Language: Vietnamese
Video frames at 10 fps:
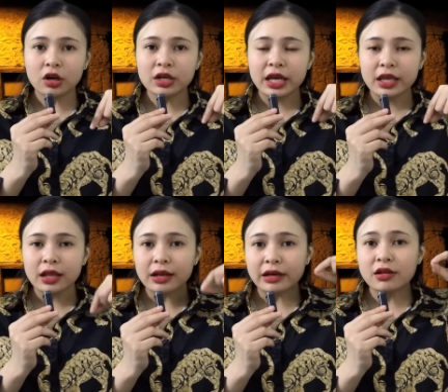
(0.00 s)
Có
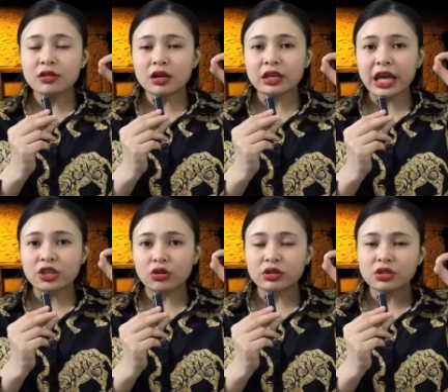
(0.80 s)
khi là đứng ở
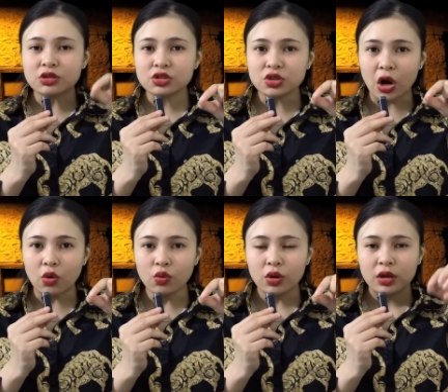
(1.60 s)
ngay chỗ cái cửa
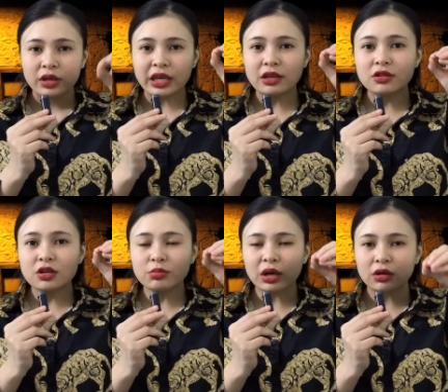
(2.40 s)
sổ, cái
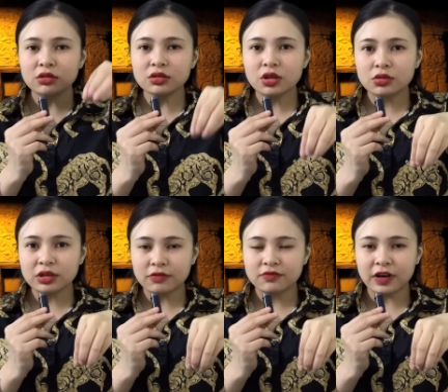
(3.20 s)
hướng mà hướng
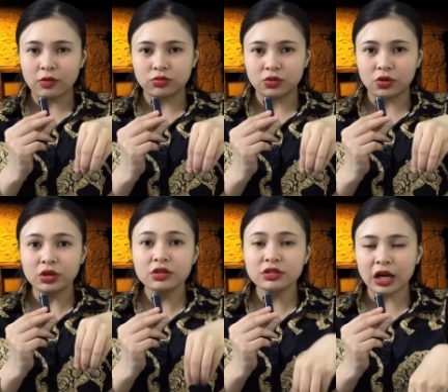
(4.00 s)
vô trong phòng
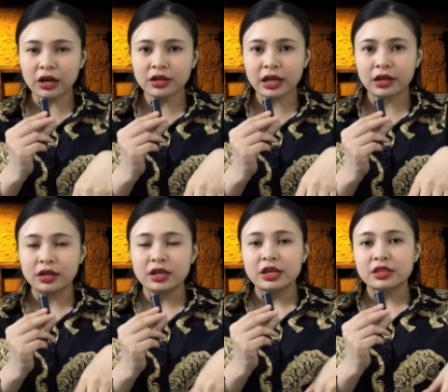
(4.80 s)
của đứa nhỏ nè.
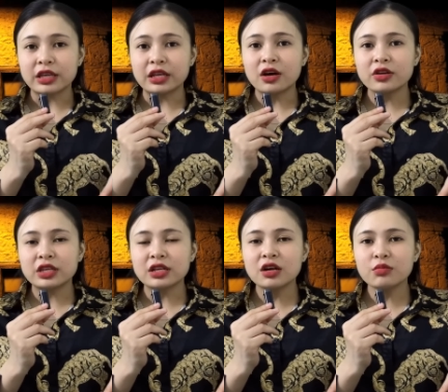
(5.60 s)
Chị
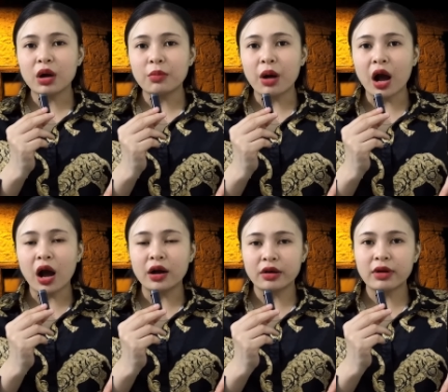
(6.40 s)
đó chỉ đứng mờ
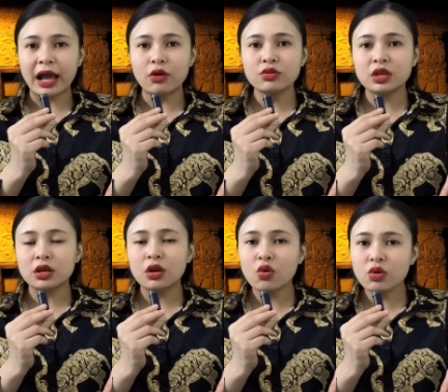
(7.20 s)
mờ ảo ảo,
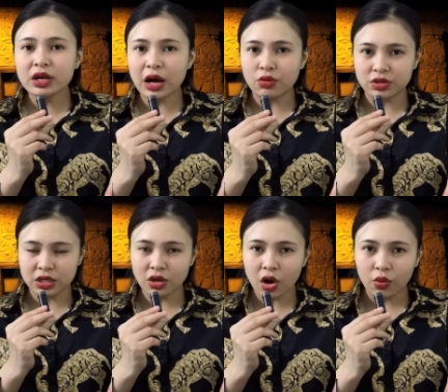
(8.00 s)
chị lú cái đầu
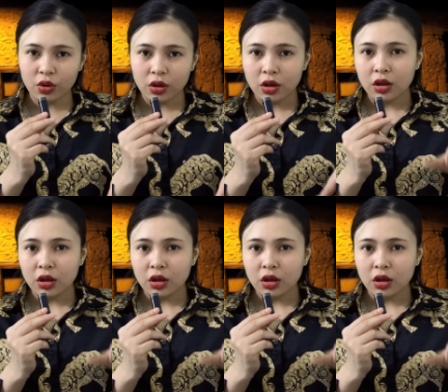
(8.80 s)
chị vô.